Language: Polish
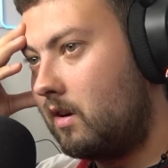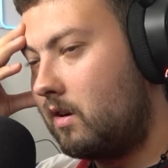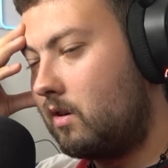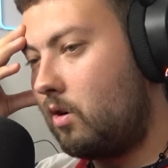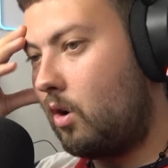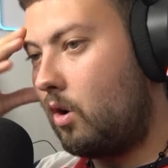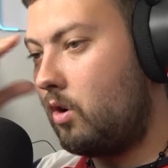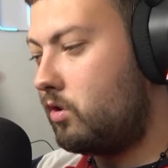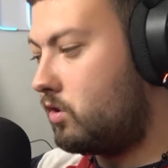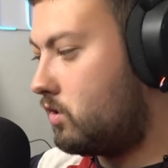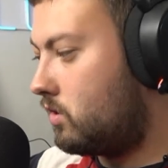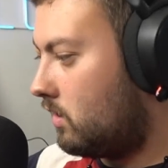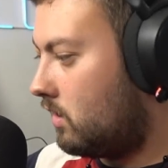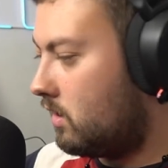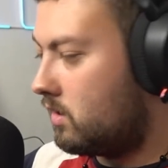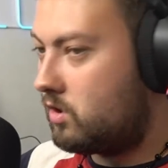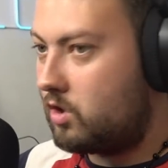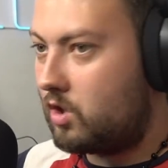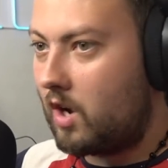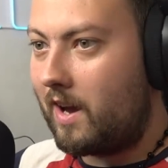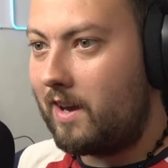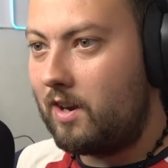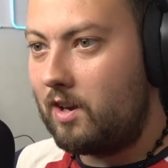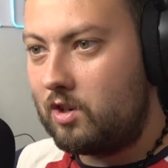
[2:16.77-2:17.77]
Gość,
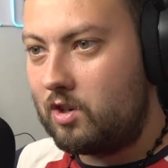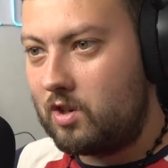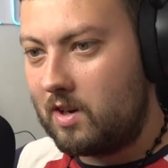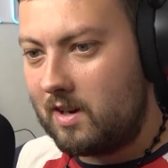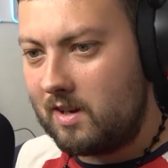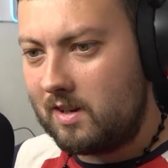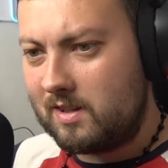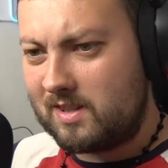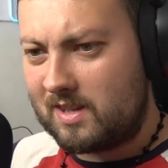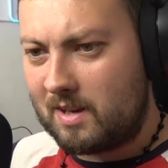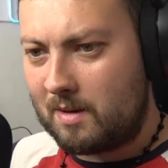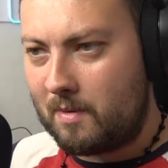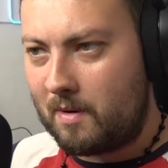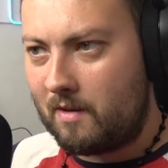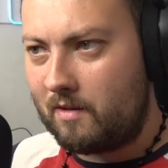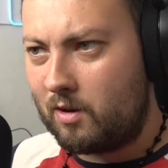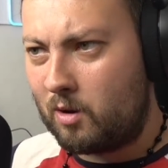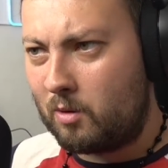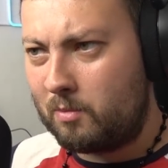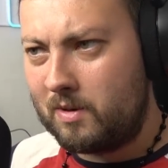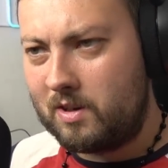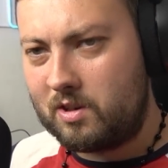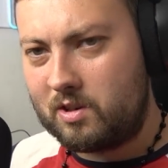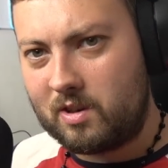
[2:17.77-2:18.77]
czajcie? Zaba
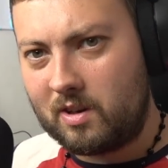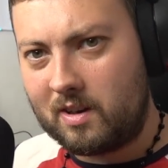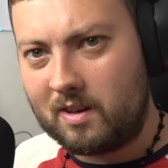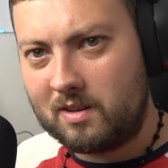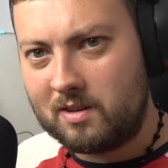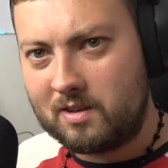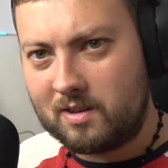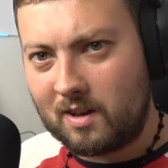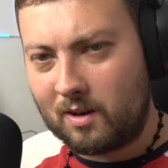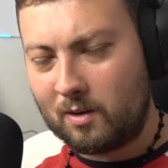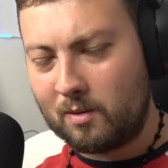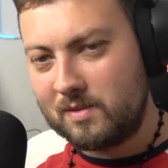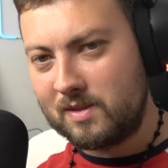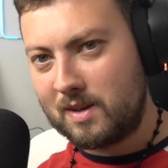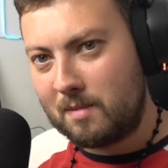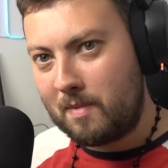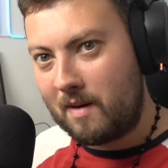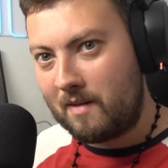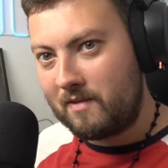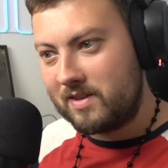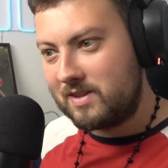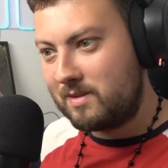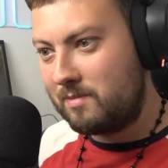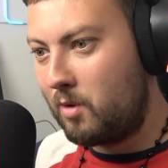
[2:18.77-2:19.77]
robiliście kiedyś taką
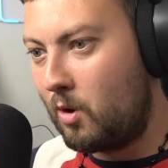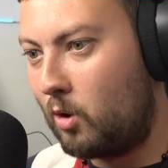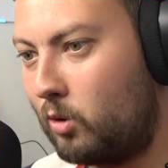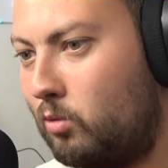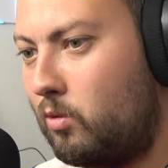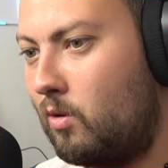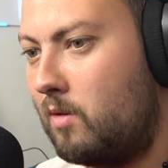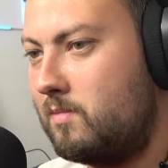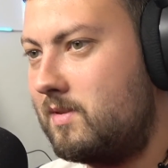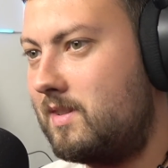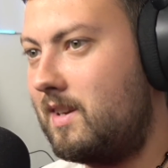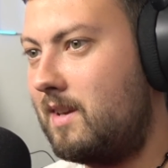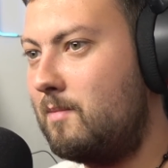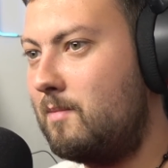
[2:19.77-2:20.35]
zabawę z miotłą, z